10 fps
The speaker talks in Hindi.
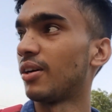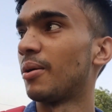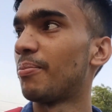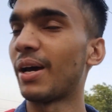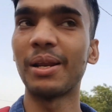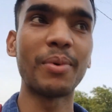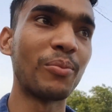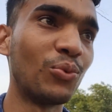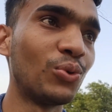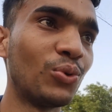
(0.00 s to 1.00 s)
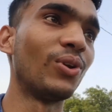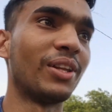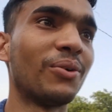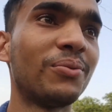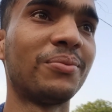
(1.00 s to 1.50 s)
अब पहले मैं मुँह धो
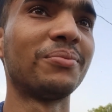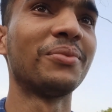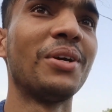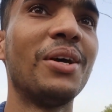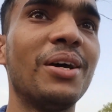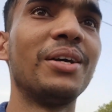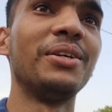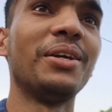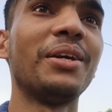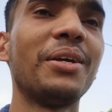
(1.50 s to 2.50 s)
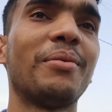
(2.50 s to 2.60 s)
लेता हूँ ये